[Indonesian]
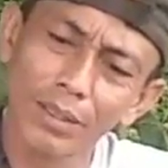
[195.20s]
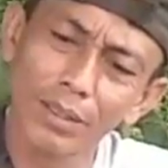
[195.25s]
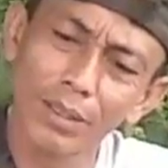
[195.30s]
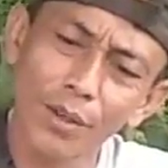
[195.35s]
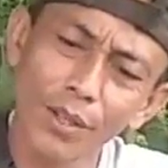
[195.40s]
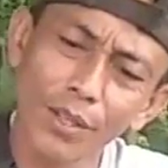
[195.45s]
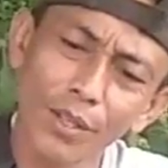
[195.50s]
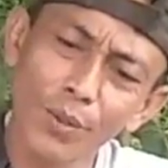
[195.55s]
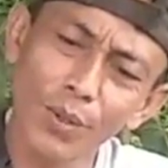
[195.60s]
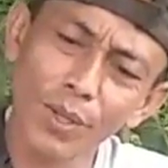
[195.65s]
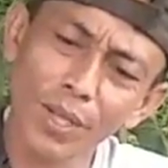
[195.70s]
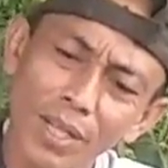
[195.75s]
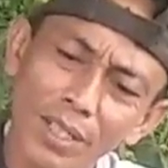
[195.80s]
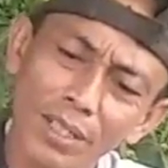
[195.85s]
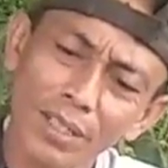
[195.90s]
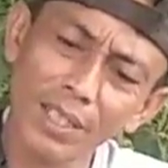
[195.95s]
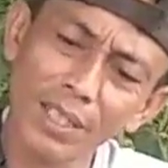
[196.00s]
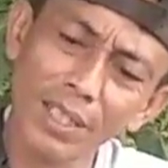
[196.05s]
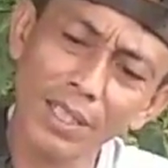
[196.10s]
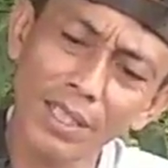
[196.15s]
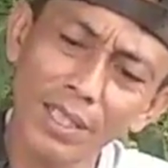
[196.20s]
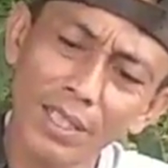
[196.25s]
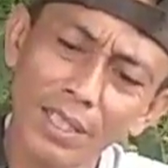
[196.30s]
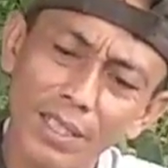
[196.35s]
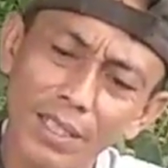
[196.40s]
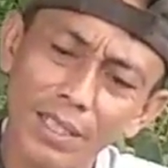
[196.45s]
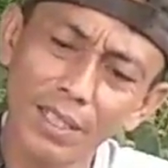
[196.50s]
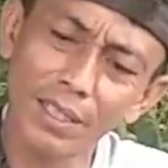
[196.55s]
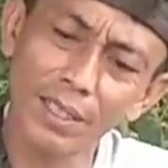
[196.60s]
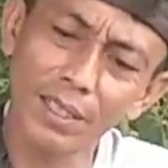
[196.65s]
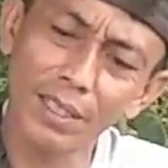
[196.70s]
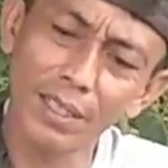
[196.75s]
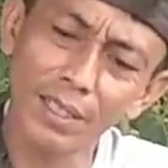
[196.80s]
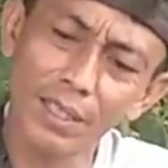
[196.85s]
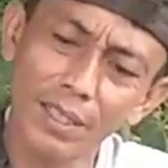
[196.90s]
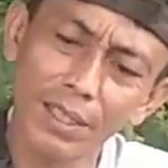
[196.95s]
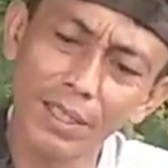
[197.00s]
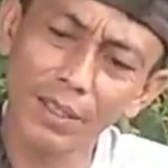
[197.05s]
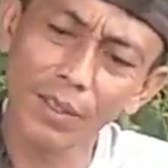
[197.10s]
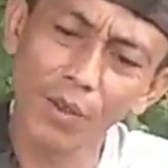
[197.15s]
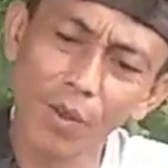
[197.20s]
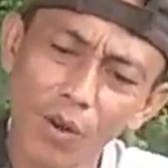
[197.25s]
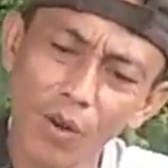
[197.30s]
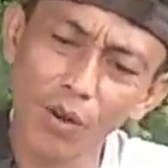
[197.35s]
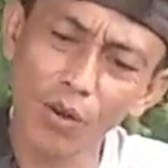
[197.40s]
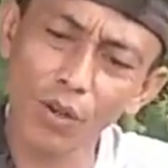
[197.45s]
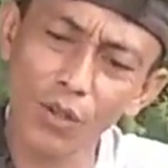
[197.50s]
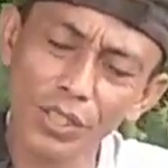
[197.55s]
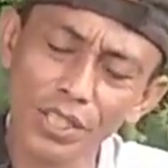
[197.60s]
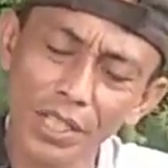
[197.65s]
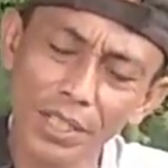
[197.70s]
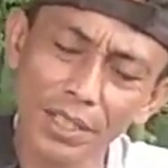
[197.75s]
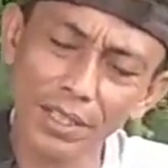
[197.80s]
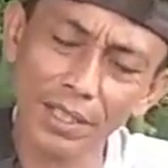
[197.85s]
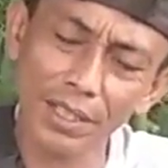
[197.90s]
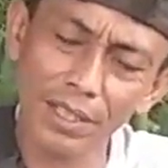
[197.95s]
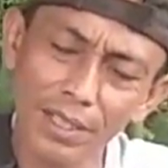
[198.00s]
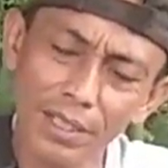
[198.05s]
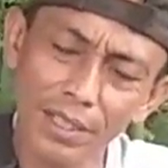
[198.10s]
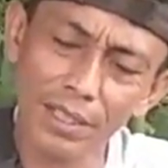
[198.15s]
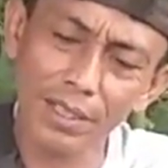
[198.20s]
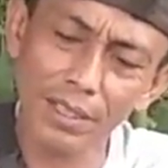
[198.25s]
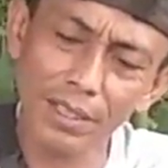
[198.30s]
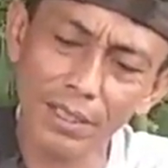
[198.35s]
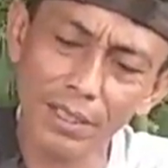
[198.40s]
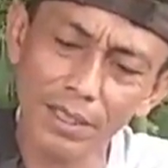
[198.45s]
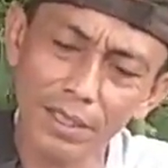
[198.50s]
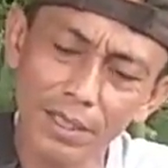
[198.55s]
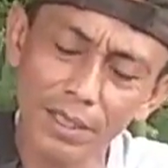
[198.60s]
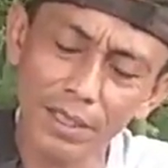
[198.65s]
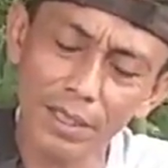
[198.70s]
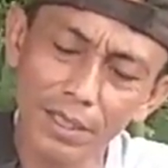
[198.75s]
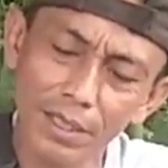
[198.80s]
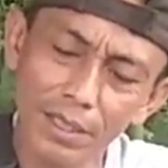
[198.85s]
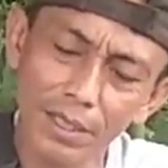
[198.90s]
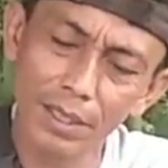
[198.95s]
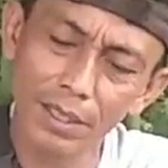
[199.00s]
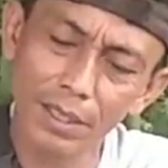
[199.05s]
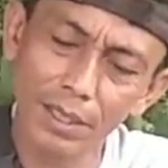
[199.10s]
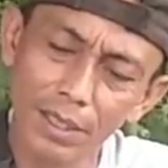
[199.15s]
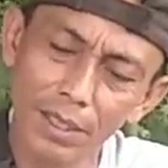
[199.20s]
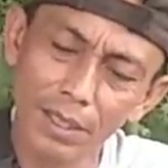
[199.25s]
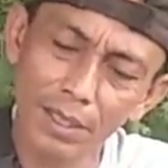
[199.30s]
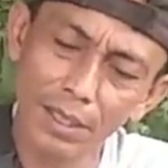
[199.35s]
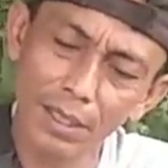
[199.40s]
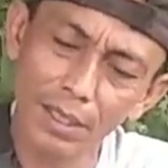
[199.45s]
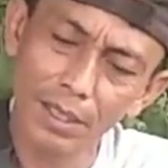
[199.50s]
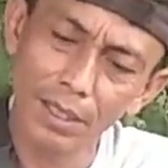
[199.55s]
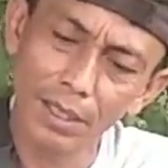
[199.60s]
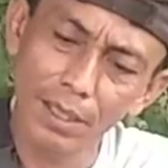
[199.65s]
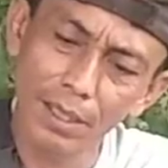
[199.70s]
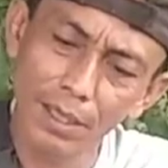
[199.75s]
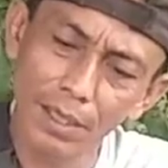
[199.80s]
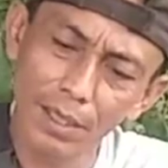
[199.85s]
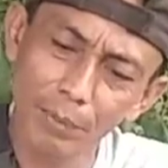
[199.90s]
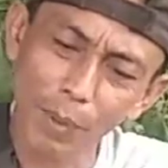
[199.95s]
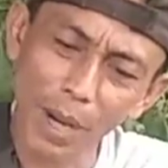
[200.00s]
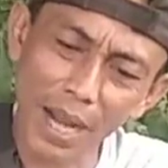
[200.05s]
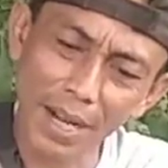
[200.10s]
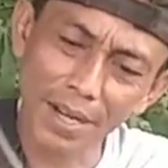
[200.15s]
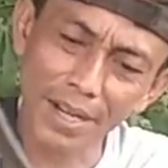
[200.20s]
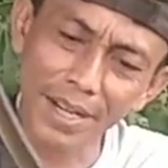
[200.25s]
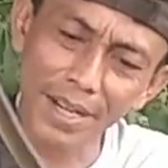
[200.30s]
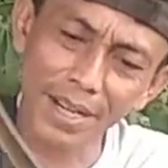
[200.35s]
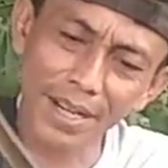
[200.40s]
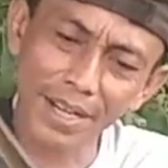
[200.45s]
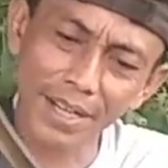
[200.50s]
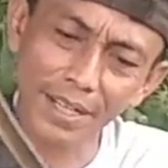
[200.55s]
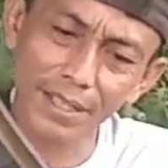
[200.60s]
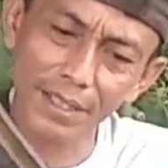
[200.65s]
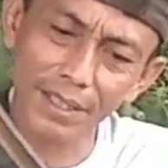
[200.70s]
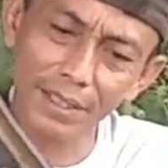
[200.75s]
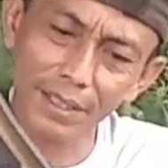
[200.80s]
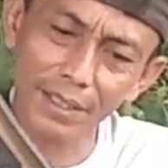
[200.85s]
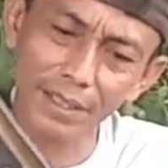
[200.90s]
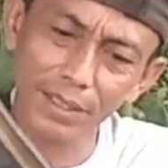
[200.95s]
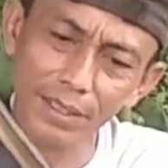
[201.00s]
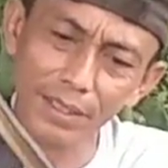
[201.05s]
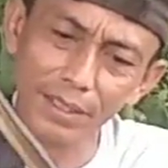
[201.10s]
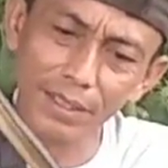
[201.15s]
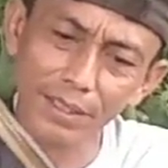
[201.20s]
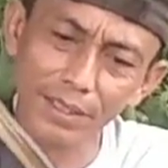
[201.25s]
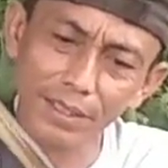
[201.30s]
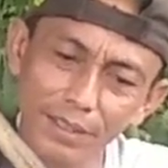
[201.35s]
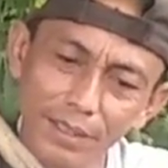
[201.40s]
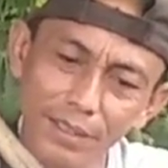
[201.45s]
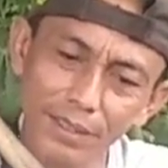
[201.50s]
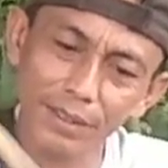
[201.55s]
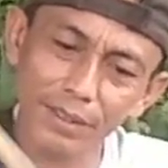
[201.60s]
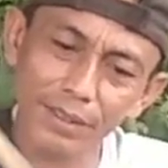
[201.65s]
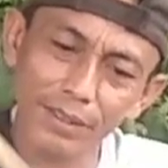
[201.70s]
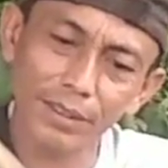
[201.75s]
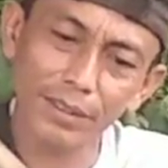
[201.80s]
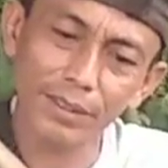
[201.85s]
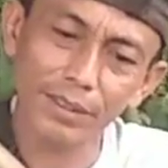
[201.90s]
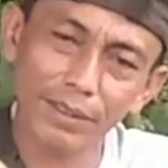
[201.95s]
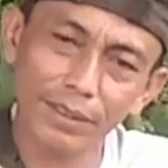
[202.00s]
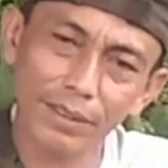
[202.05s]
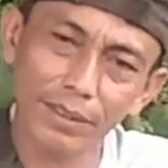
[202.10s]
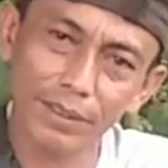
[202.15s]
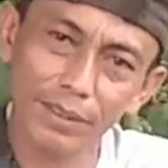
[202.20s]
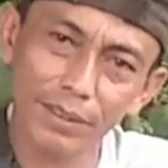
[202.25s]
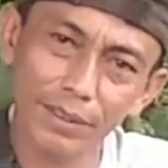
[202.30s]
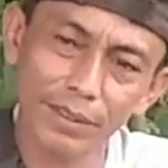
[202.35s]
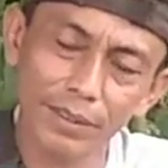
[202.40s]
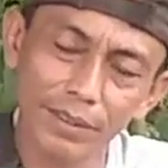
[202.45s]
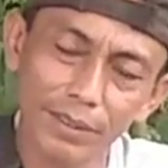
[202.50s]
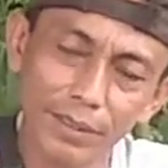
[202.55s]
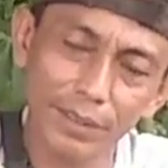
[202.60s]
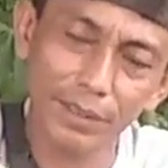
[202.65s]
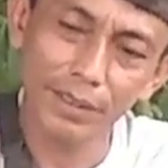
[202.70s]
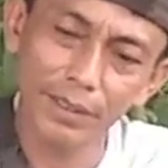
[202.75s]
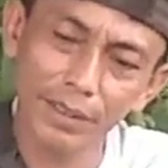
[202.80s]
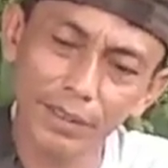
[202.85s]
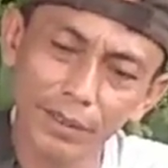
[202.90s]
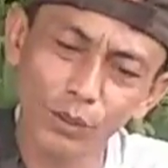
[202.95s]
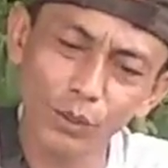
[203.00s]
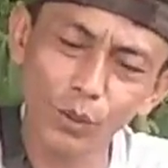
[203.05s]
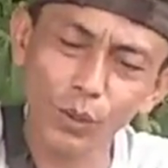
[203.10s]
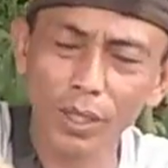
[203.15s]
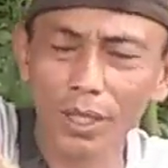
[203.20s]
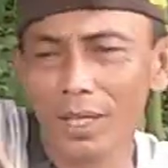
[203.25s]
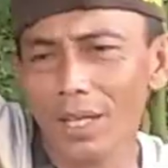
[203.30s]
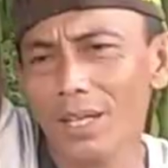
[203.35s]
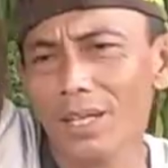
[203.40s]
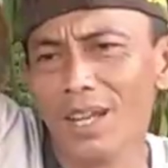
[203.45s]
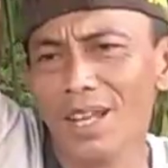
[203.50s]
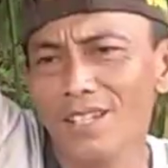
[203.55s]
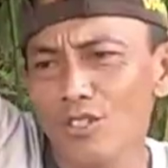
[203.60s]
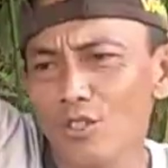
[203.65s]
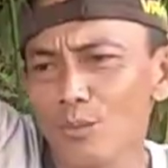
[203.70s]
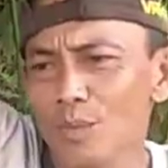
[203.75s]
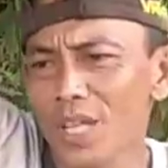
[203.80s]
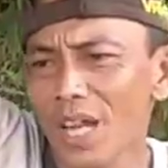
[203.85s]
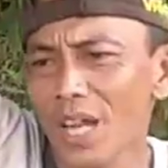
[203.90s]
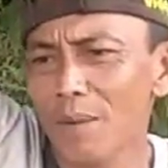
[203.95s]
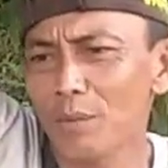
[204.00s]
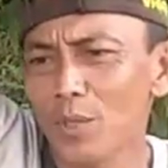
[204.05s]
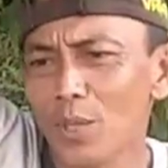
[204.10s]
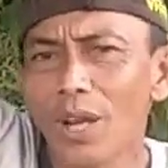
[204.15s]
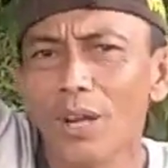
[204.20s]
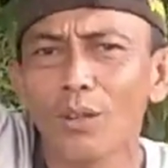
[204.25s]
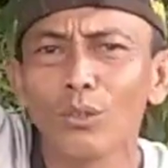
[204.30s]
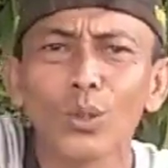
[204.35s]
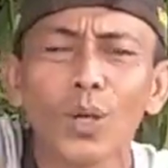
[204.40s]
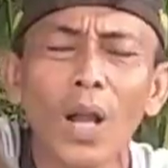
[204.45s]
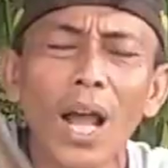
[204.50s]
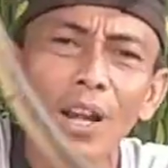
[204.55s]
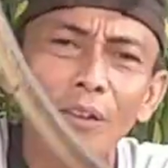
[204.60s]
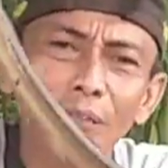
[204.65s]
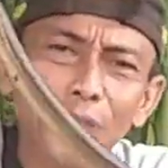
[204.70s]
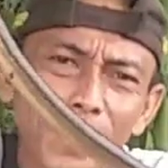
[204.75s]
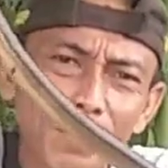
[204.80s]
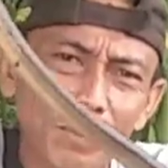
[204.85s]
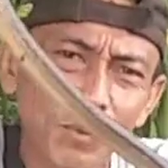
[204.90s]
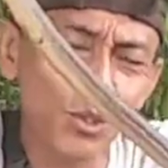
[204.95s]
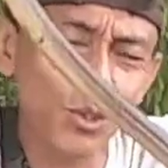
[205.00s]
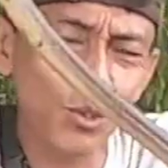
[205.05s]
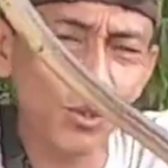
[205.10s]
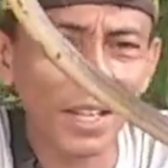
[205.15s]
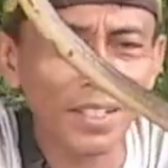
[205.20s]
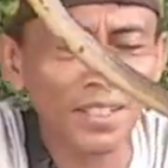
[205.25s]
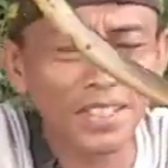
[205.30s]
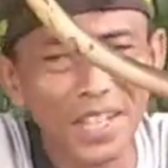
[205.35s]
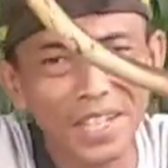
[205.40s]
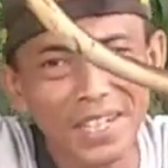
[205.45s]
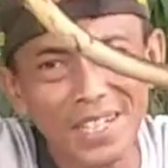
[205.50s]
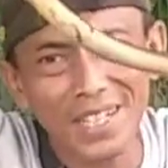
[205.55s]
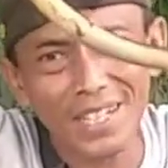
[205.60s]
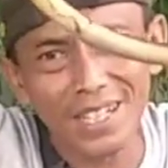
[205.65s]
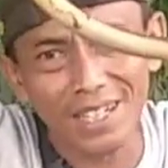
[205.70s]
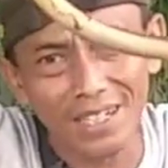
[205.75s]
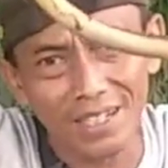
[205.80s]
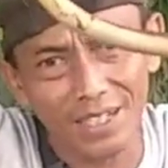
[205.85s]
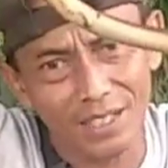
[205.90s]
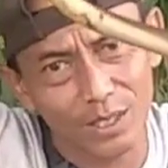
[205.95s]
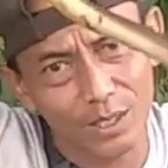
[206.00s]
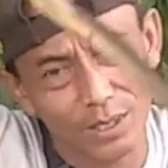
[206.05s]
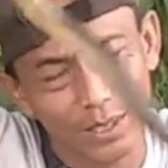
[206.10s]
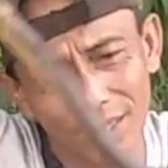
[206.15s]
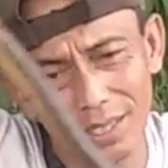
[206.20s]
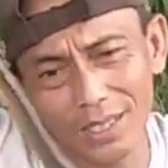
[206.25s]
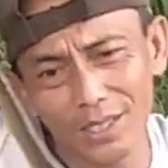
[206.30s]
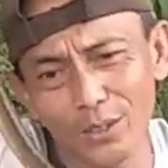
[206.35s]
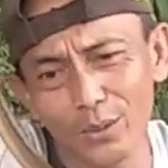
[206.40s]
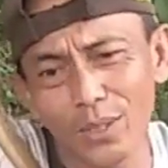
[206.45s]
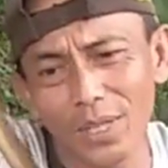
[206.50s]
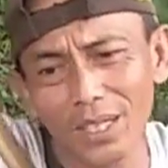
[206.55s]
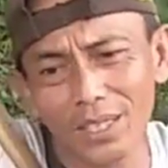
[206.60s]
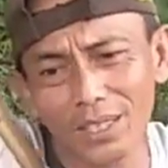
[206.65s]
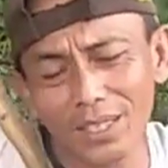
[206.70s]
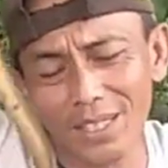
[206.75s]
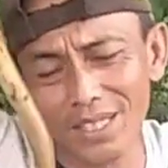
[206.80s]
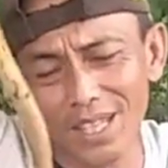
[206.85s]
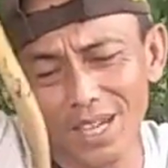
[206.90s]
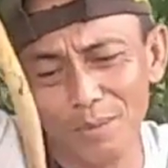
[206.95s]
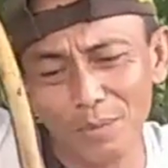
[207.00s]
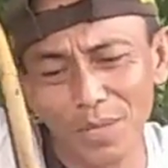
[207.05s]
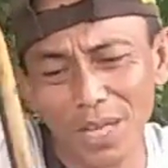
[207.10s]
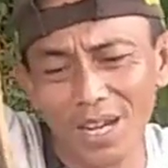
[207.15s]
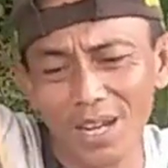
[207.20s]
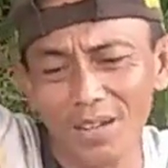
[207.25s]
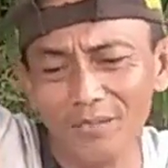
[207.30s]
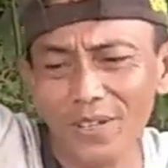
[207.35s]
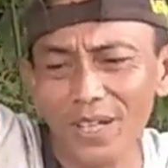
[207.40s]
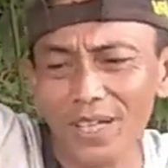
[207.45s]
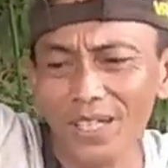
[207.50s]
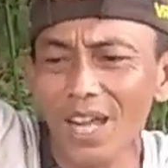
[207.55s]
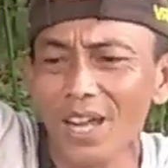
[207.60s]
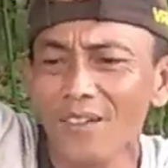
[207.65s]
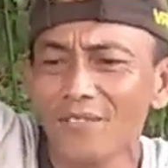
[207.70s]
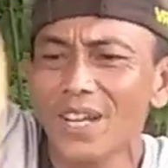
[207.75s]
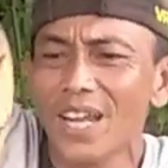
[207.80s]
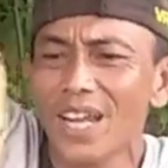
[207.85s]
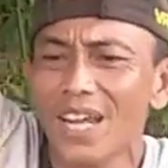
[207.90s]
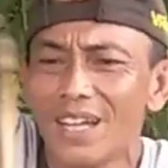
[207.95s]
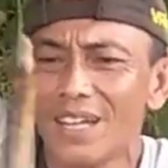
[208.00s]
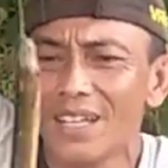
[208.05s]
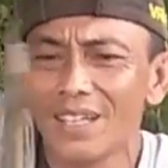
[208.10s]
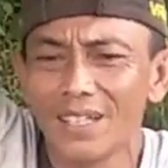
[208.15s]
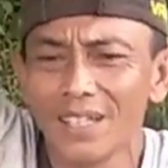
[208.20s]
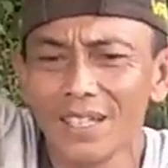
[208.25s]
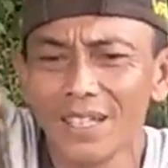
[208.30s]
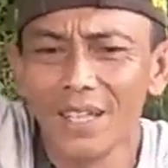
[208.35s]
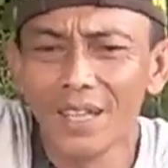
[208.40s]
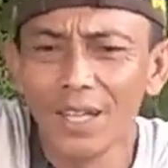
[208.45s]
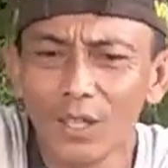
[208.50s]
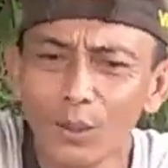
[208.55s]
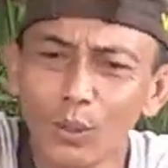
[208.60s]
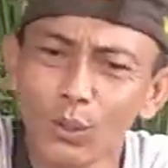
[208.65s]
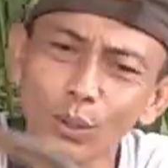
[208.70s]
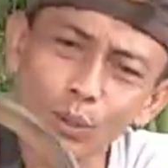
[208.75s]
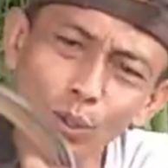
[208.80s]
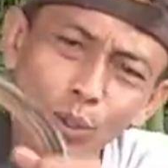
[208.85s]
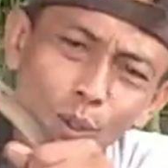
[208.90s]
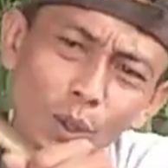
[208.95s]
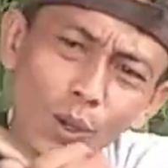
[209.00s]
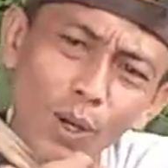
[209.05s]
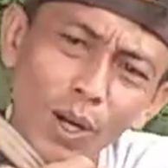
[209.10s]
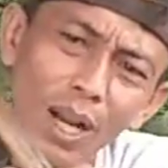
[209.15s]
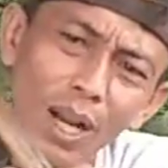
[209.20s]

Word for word: join murak nih salam Bolono channel spesial pade tuh untuk rekan-rekan subscribe juga untuk Alfi Belusukan Channel ini juga kita salam-salam Fani Afna untuk